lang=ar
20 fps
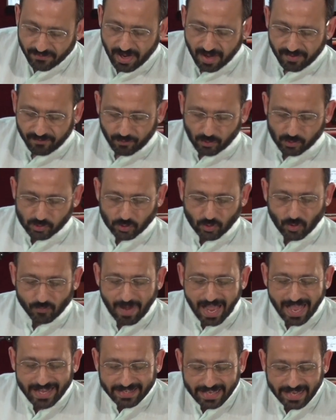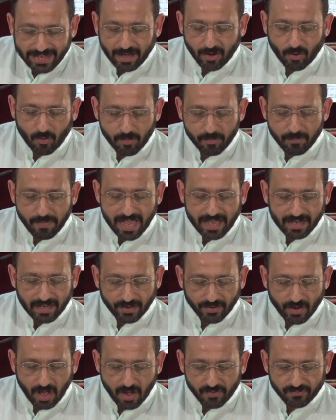في أنفسكم أن لكم
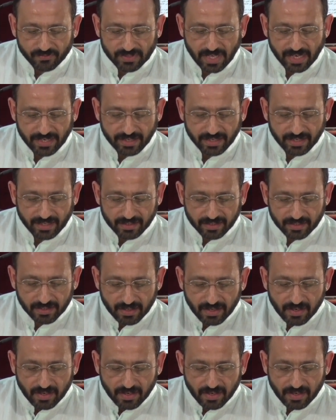مالا أفضل